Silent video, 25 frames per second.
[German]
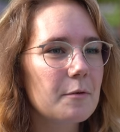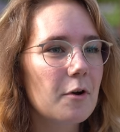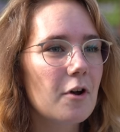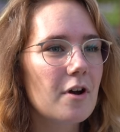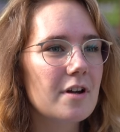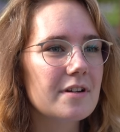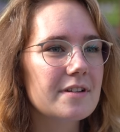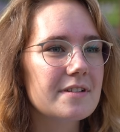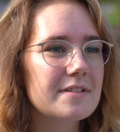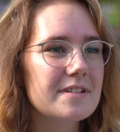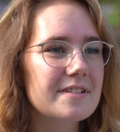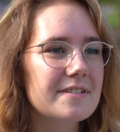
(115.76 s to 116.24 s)

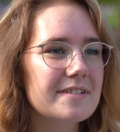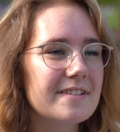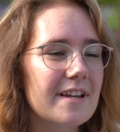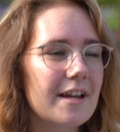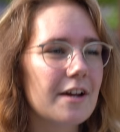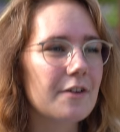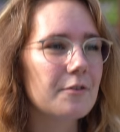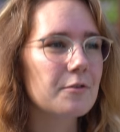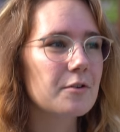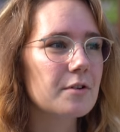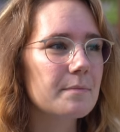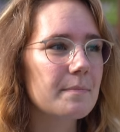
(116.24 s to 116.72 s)
könnten
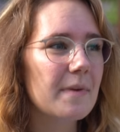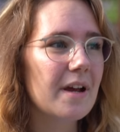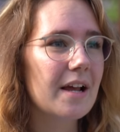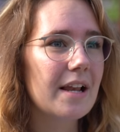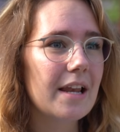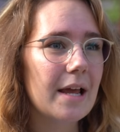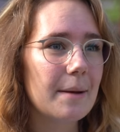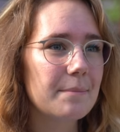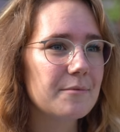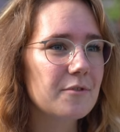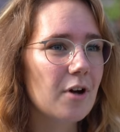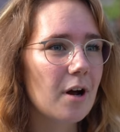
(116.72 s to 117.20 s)
sehr gut mehr
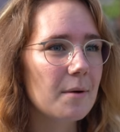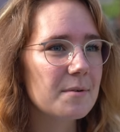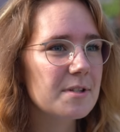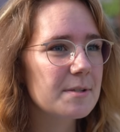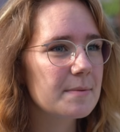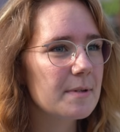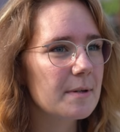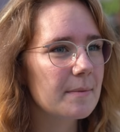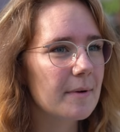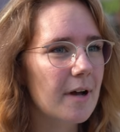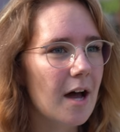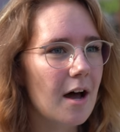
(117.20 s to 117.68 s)

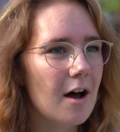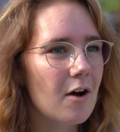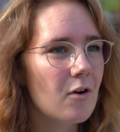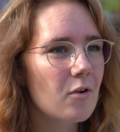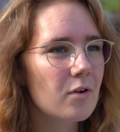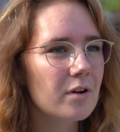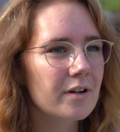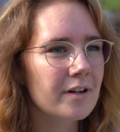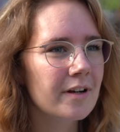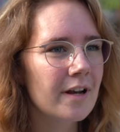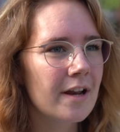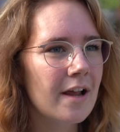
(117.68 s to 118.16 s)
Laptops
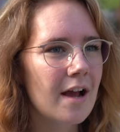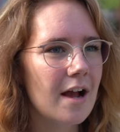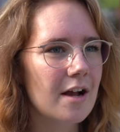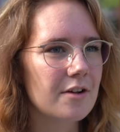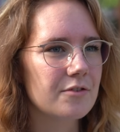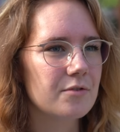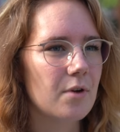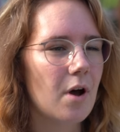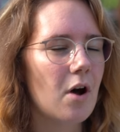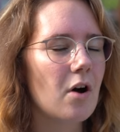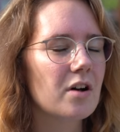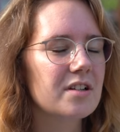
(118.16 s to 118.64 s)
verbrauchen,
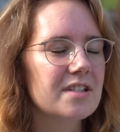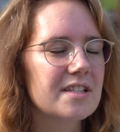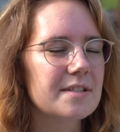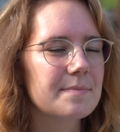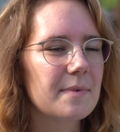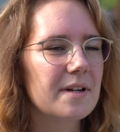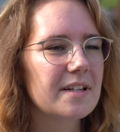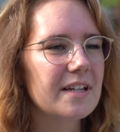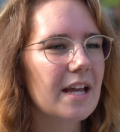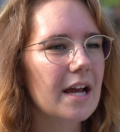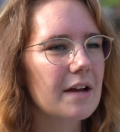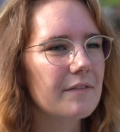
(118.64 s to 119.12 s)
also auch, dass
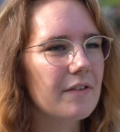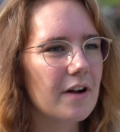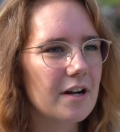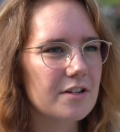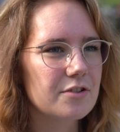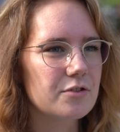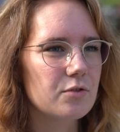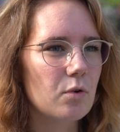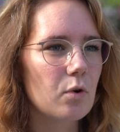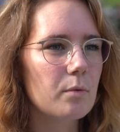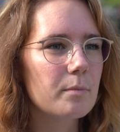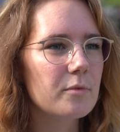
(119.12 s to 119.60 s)
man die einfach
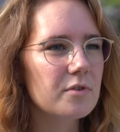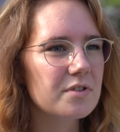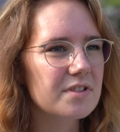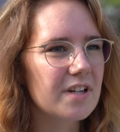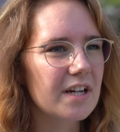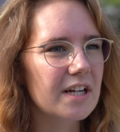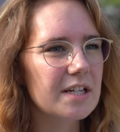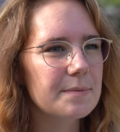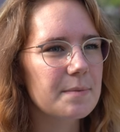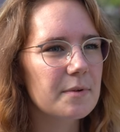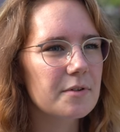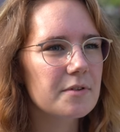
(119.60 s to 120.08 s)
so im
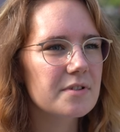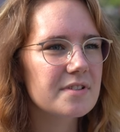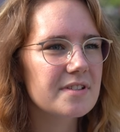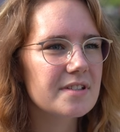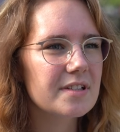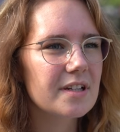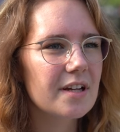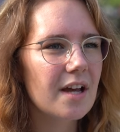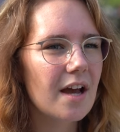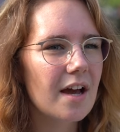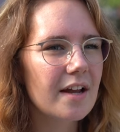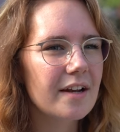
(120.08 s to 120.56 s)
Unterricht
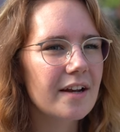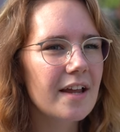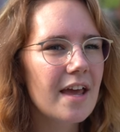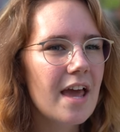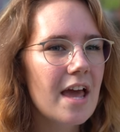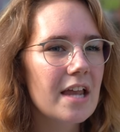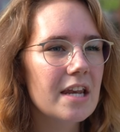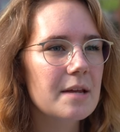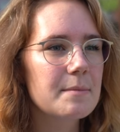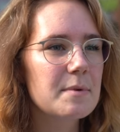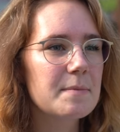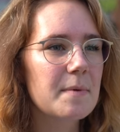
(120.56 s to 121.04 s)
benutzen kann,
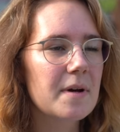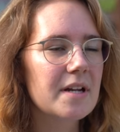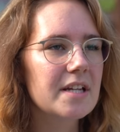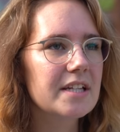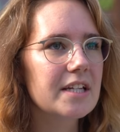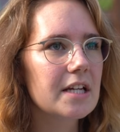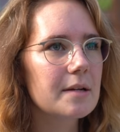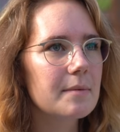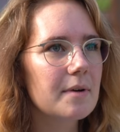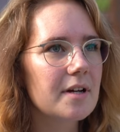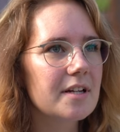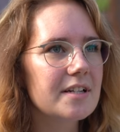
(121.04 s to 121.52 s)
damit man
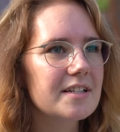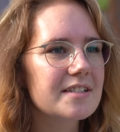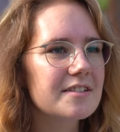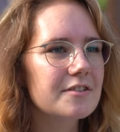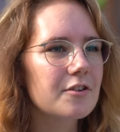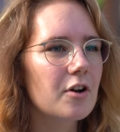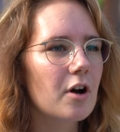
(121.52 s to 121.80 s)
nicht immer in diesen